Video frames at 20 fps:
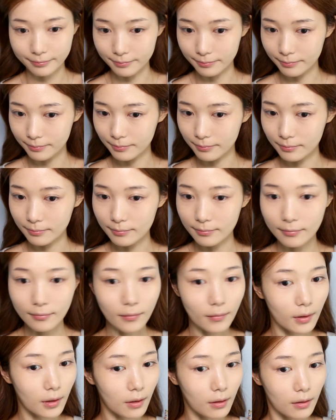이
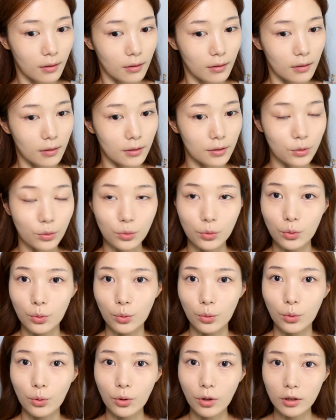그
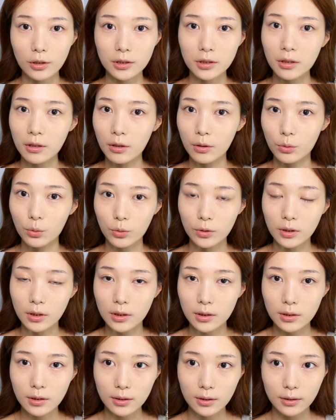정도로 컨실러도
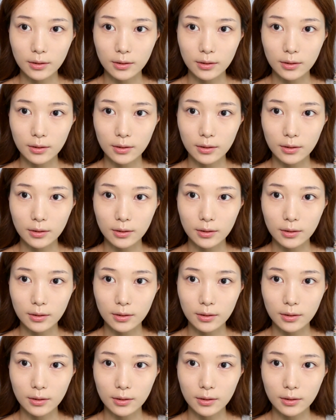끝.